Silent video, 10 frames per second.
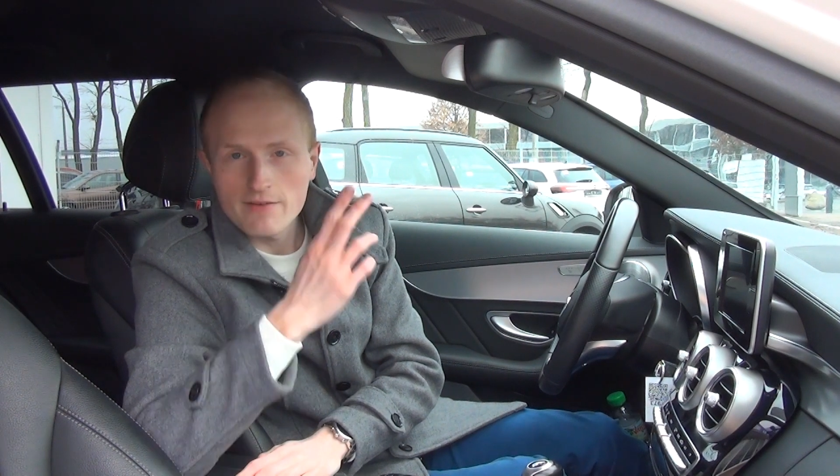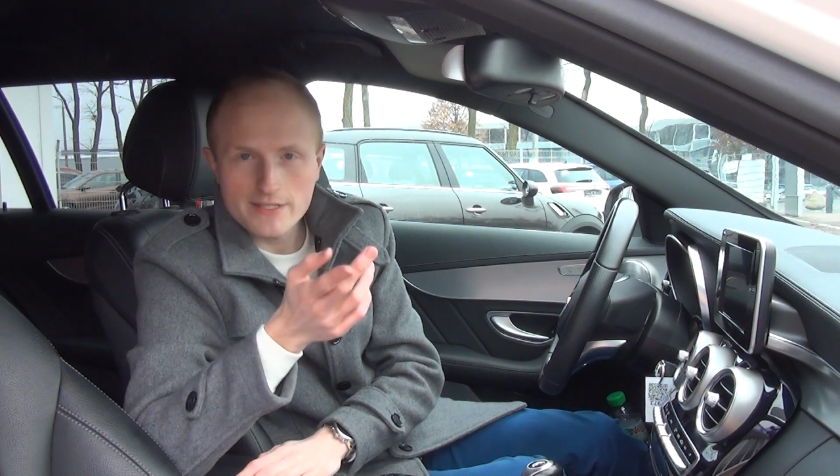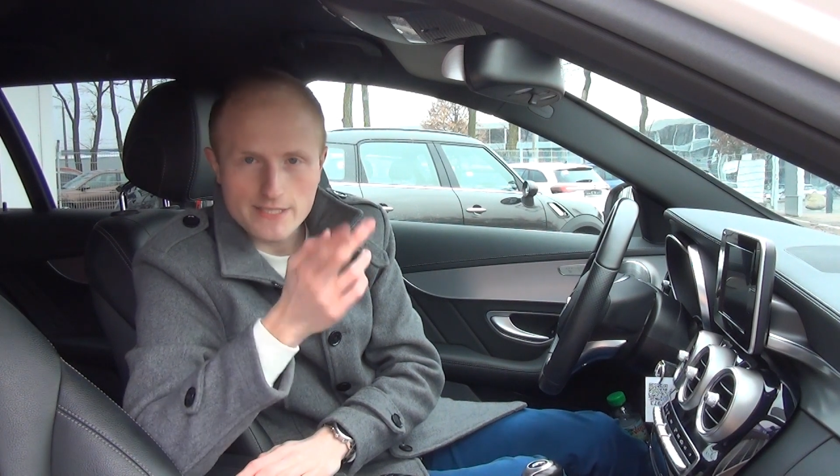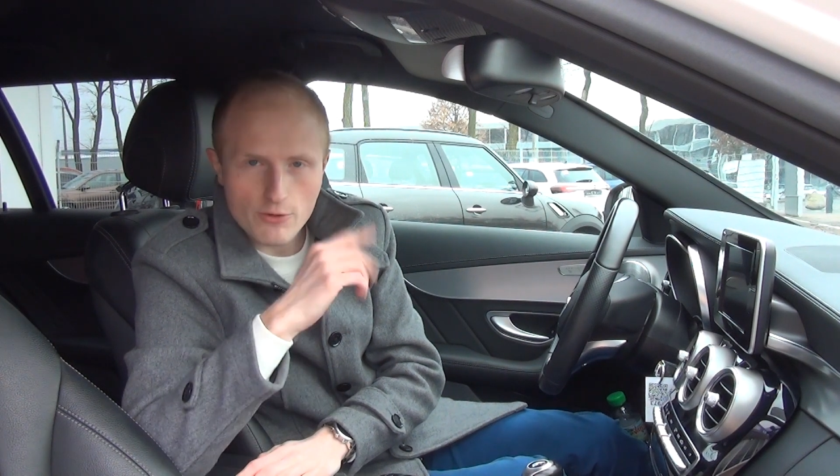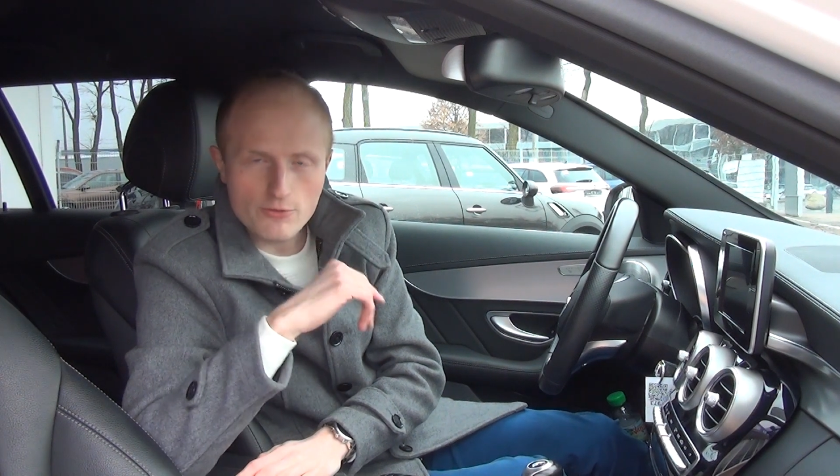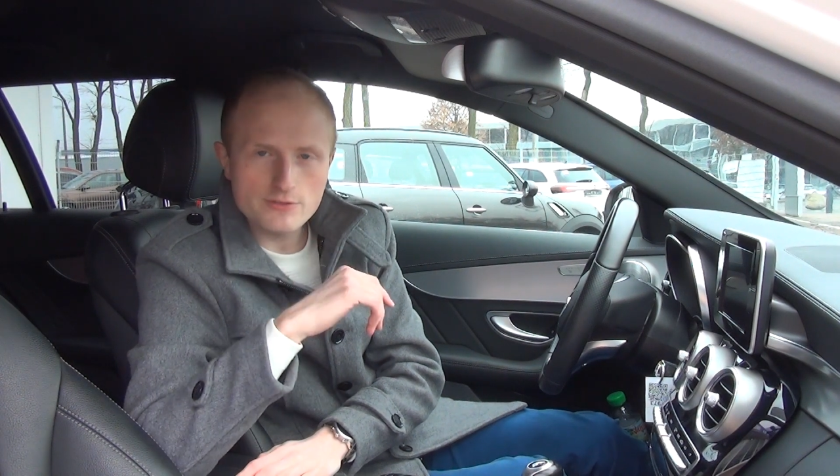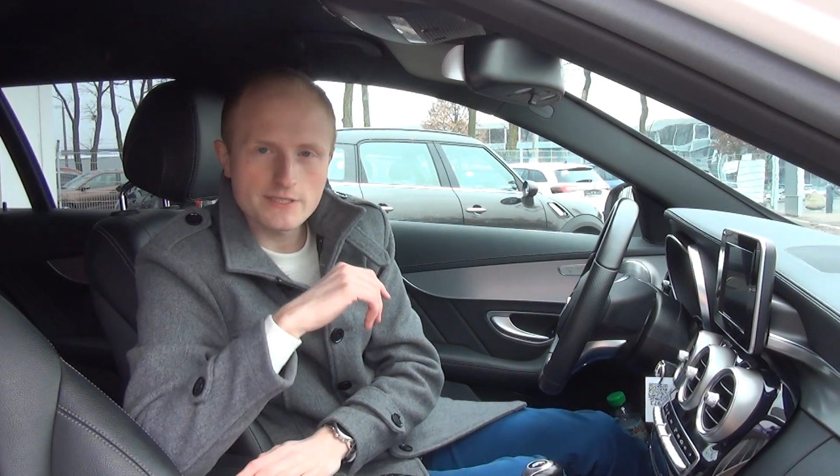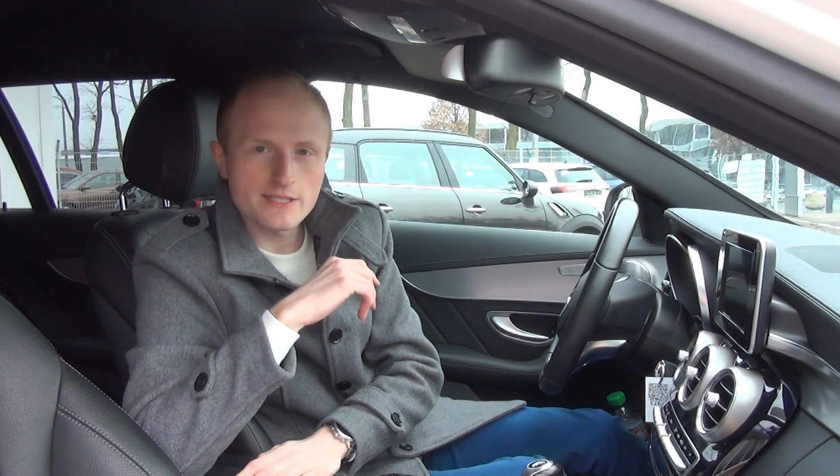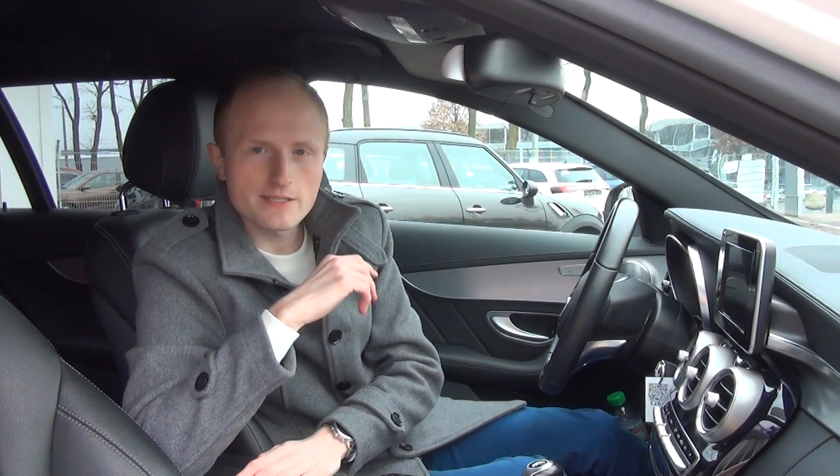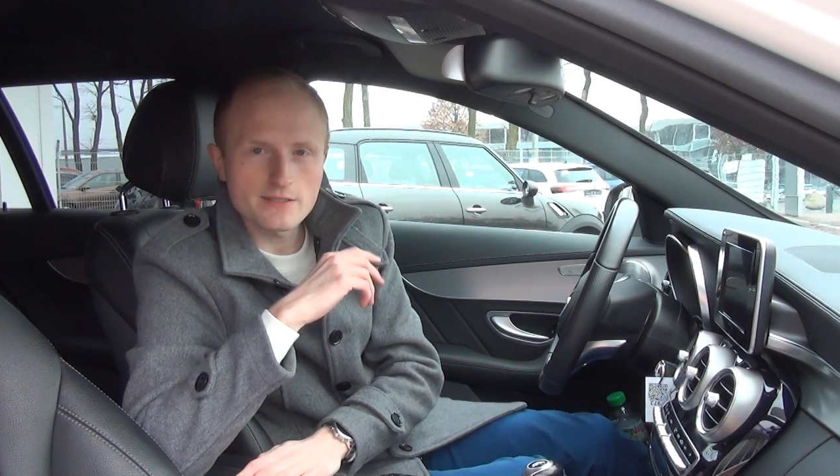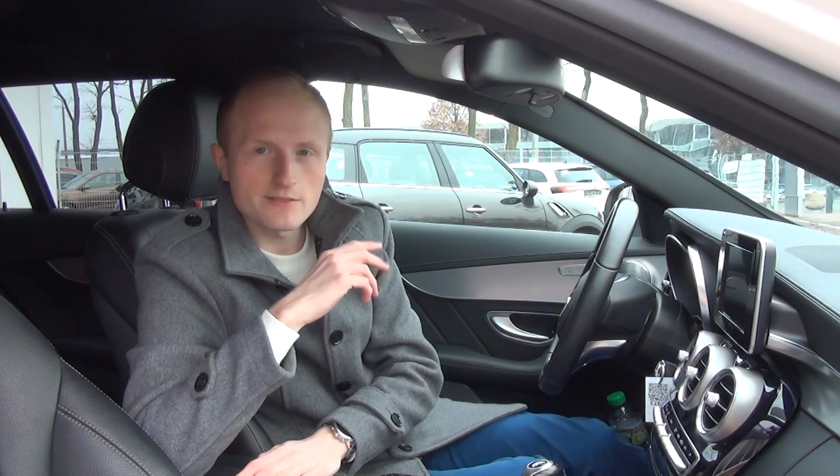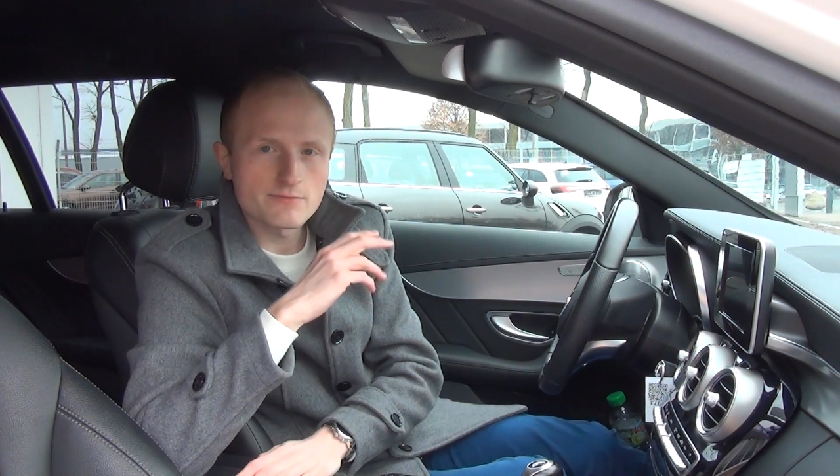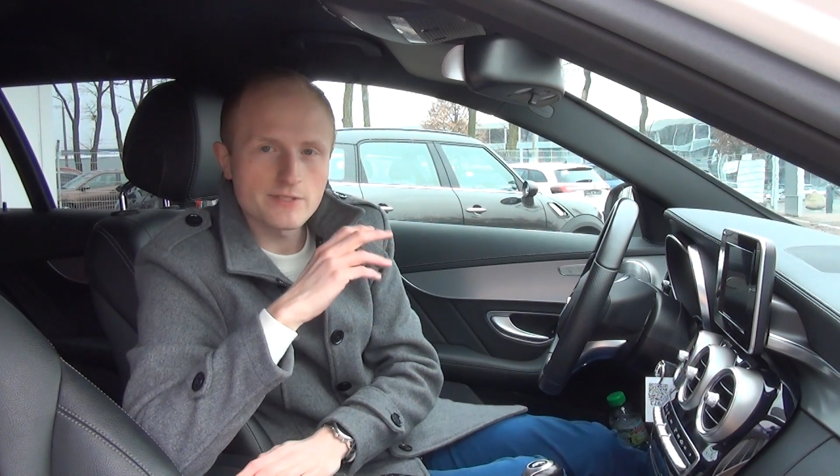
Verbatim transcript: Was auch noch sehr äh,